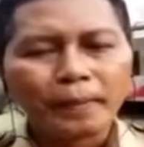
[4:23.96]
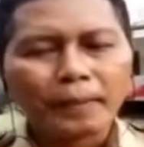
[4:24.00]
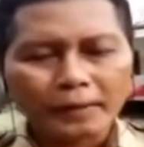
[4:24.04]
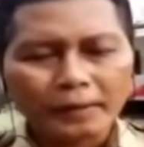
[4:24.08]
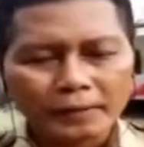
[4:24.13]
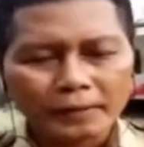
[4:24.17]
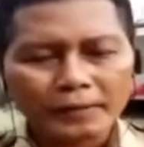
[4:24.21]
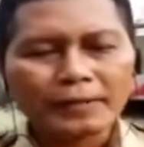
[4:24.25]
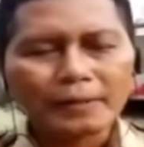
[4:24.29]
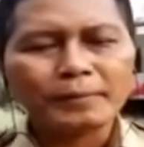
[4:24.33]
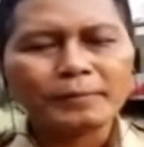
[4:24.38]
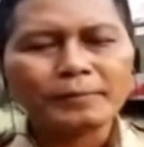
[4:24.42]

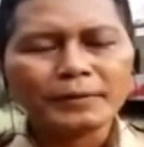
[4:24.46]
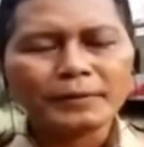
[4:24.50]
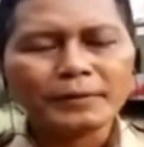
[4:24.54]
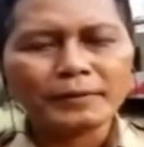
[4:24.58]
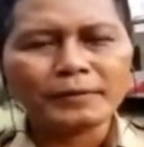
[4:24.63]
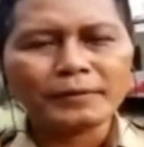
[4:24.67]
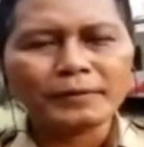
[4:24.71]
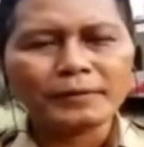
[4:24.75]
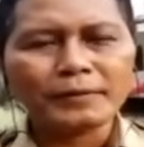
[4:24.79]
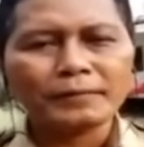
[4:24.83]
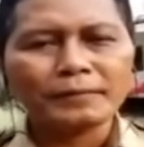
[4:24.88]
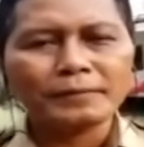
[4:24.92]
Iya
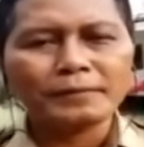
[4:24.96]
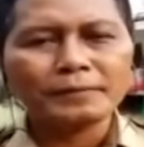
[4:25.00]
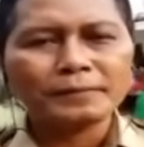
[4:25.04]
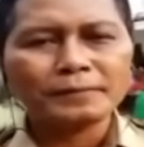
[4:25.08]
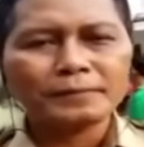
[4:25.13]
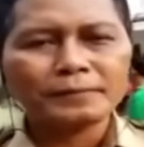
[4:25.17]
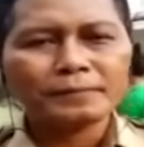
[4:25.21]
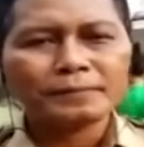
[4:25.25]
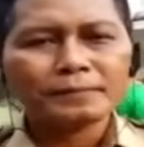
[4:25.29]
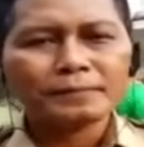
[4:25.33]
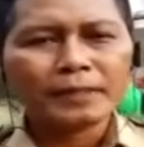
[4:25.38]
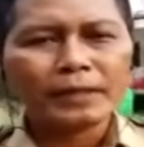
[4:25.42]
betul.
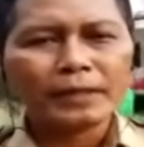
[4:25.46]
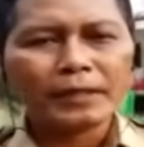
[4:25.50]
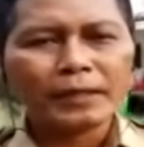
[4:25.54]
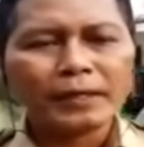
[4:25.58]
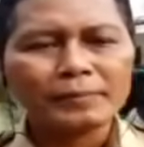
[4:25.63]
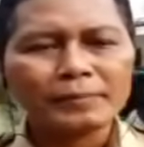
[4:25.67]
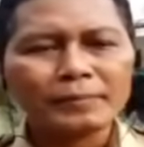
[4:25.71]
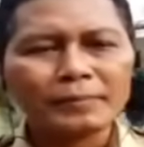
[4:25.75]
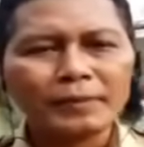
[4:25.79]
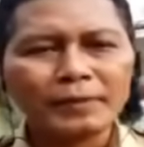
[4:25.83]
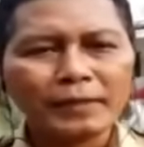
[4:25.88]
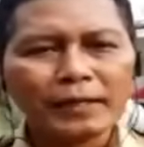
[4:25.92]
Dan
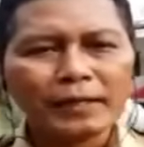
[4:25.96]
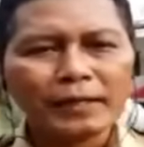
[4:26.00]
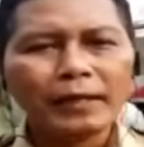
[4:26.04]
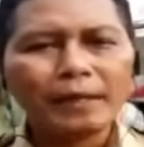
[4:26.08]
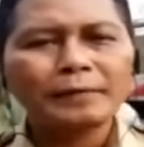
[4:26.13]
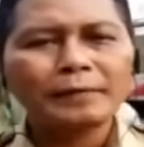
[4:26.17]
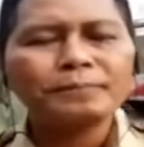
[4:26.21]
alhamdulillah